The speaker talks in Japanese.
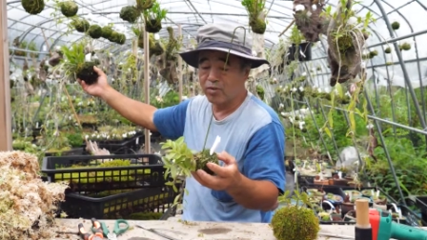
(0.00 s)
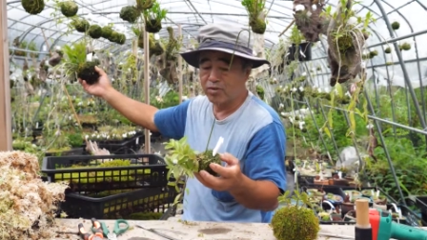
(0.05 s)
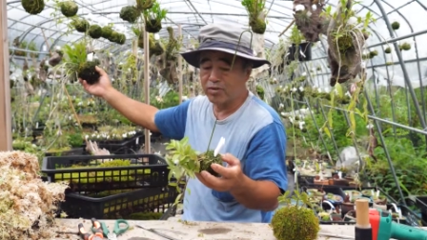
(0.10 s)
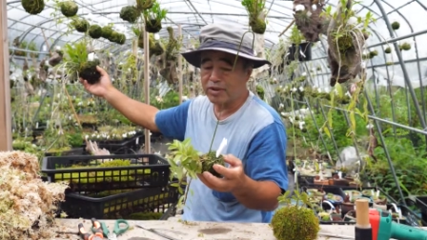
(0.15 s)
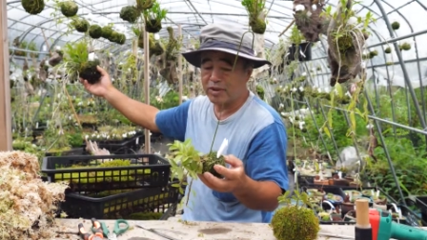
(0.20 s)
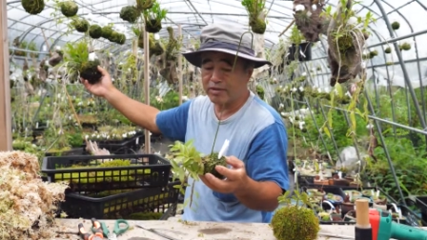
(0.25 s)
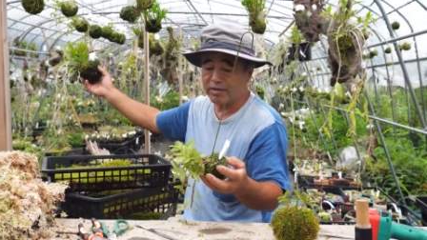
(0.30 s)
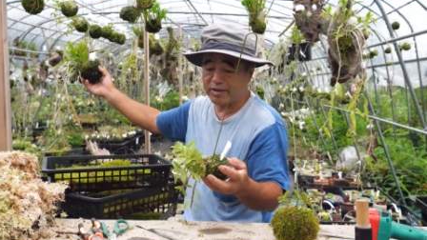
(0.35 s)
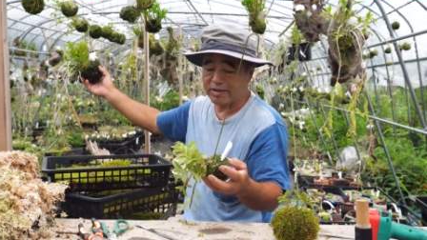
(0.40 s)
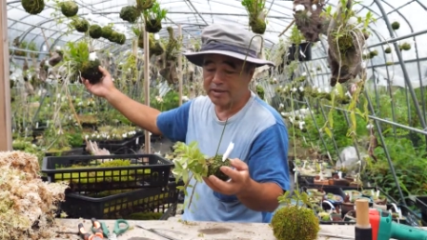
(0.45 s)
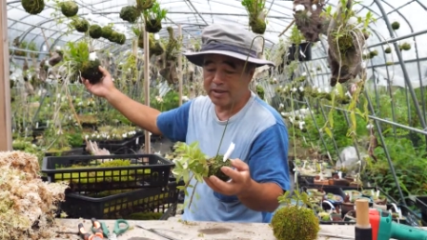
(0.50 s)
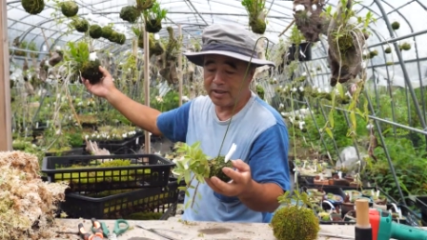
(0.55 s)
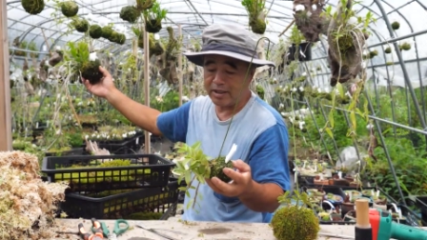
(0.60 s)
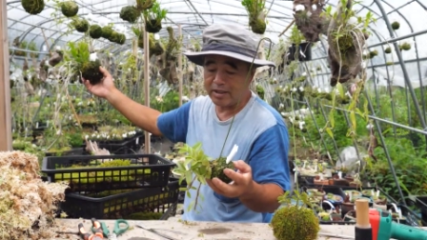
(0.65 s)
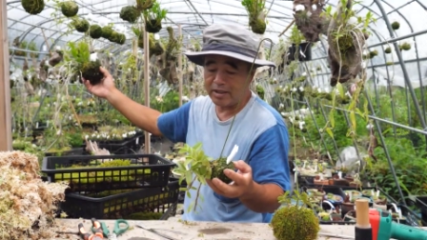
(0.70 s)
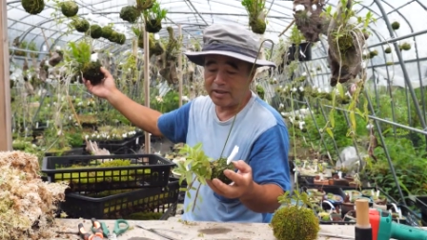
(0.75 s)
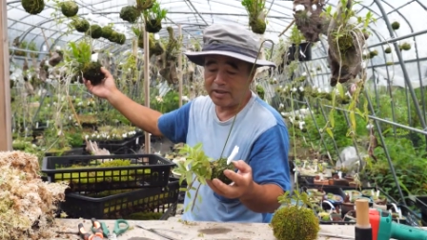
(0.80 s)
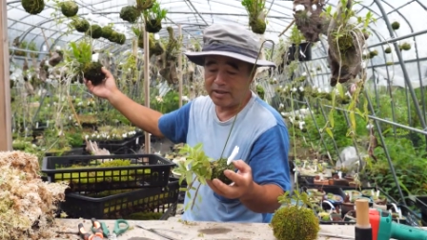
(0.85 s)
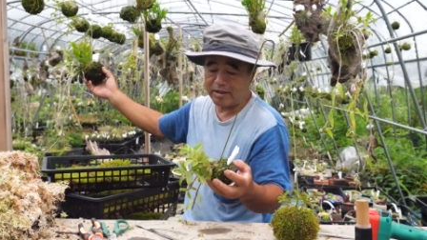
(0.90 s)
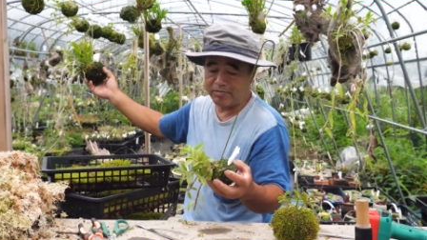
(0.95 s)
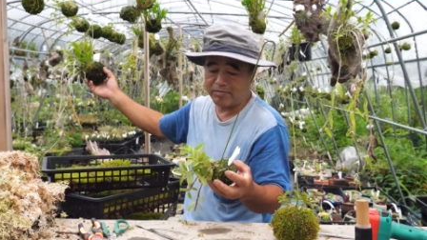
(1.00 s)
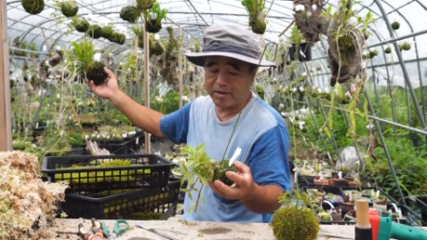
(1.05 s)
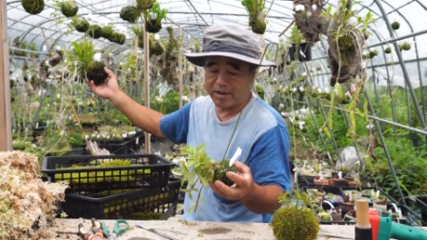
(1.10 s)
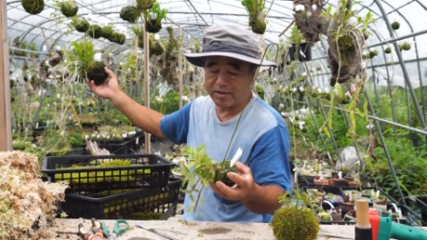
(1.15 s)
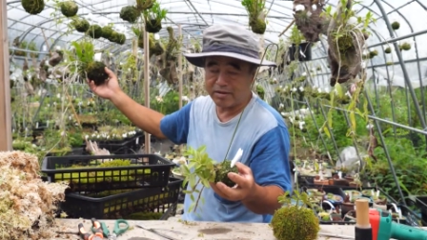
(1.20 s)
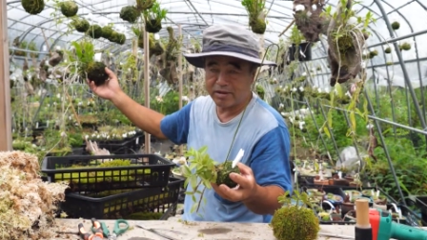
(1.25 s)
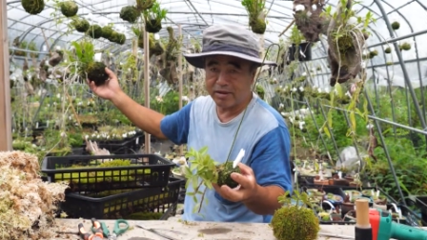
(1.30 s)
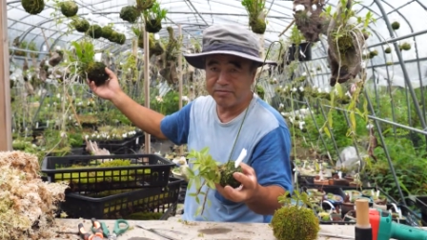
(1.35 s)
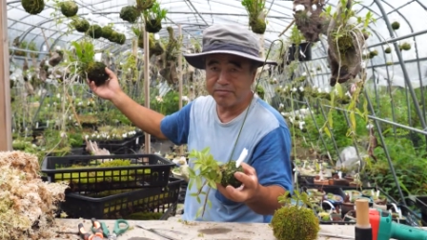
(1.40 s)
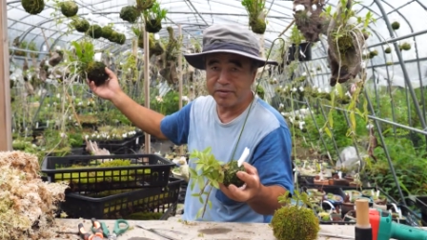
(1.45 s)
今回はですね、えー、
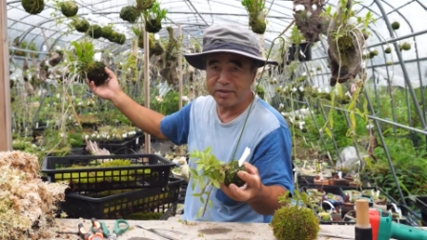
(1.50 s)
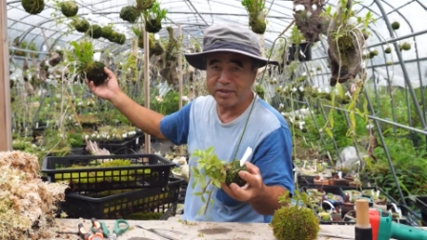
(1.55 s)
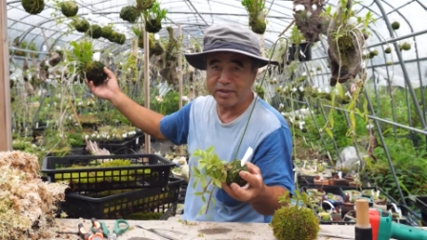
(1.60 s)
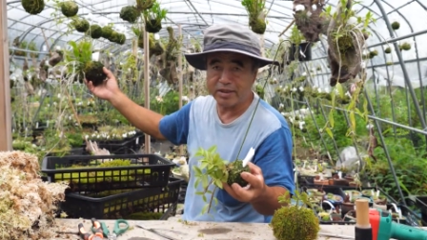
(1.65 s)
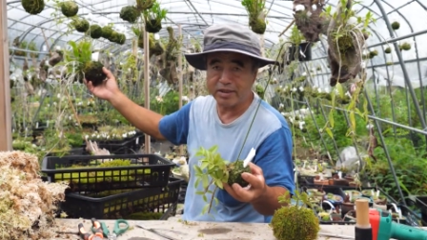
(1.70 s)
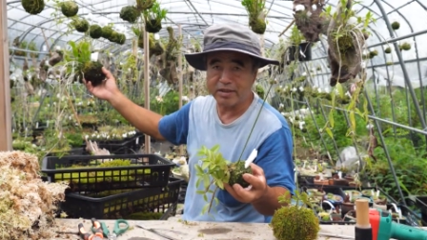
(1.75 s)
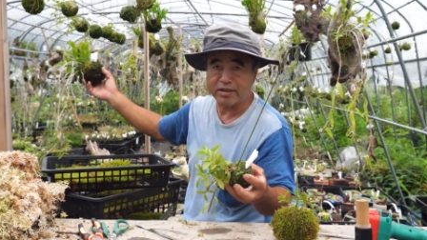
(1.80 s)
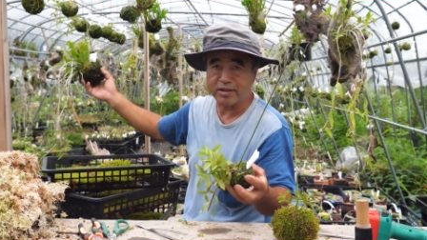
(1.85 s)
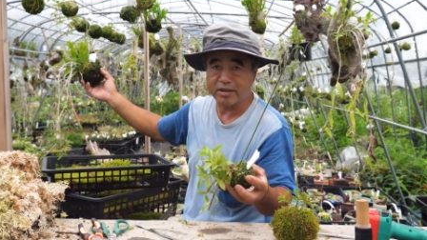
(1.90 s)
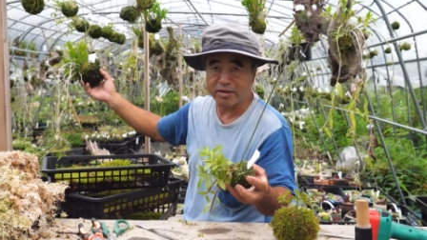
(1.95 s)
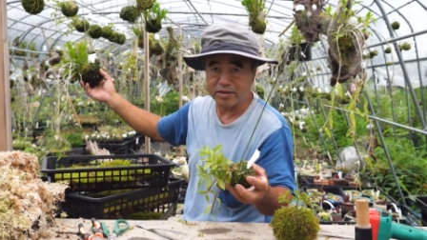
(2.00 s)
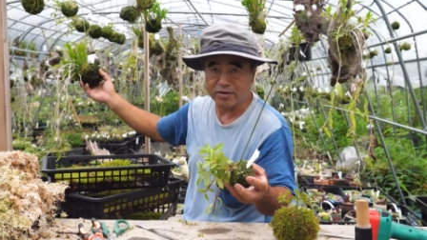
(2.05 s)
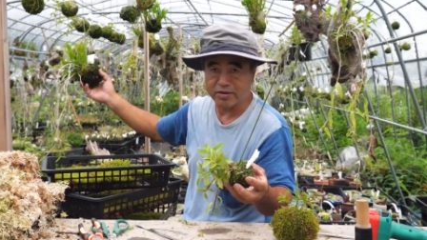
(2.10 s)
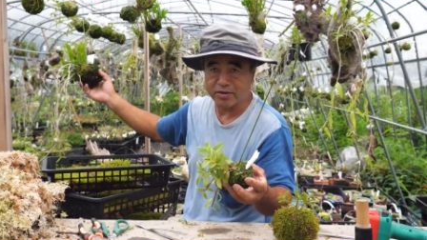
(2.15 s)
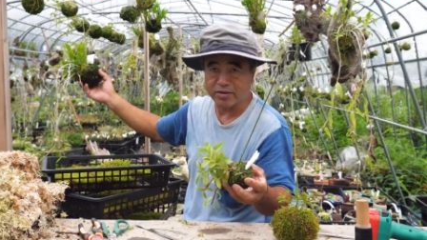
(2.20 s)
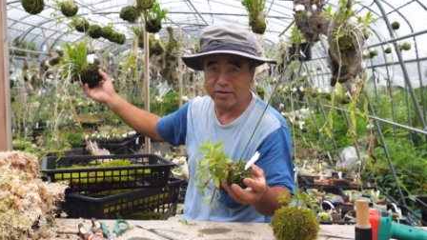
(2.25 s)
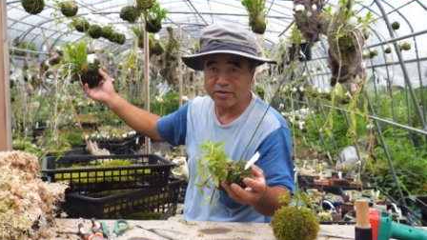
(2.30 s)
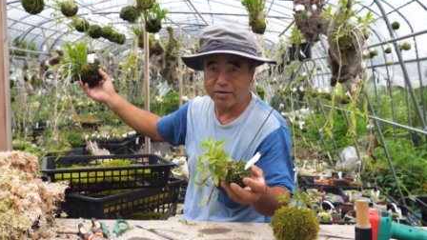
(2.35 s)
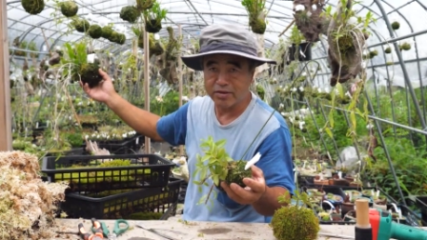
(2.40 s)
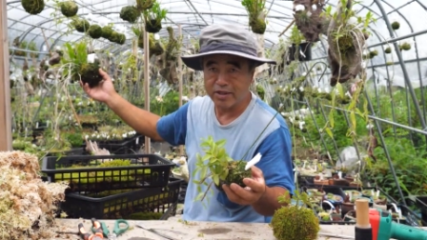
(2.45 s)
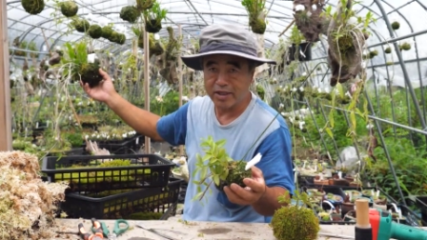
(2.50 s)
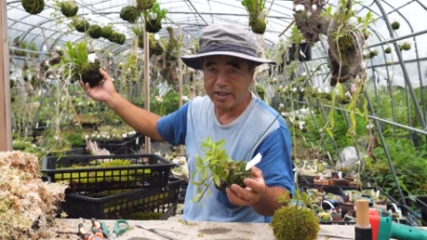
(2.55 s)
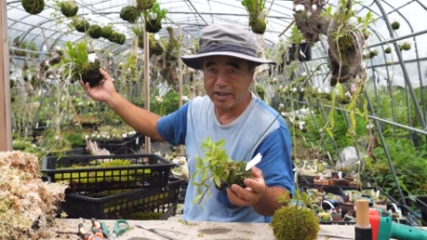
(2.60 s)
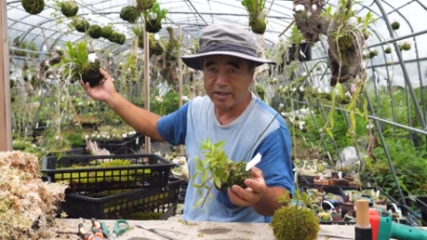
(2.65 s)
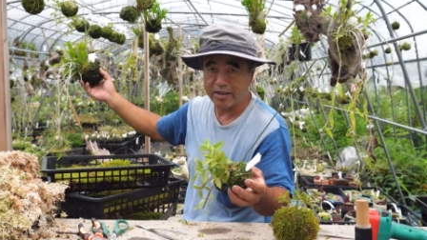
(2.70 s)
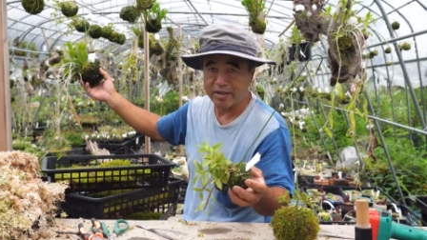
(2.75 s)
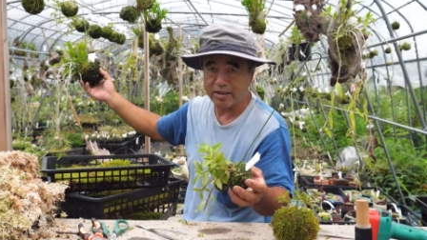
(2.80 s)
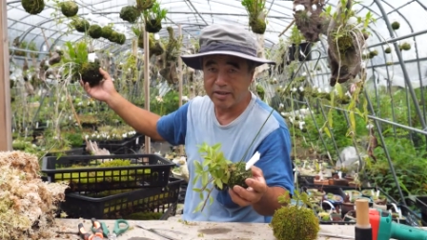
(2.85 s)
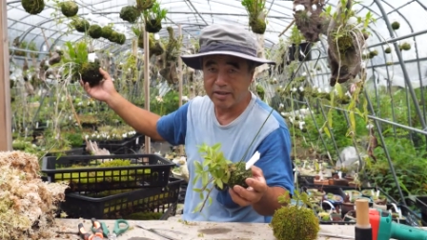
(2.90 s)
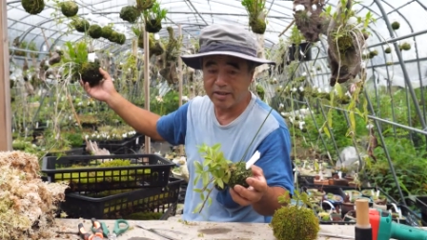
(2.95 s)
マグアンパイ入れなかったんですよは
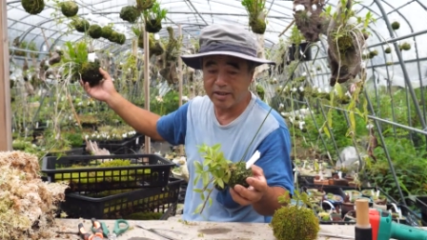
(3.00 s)
い、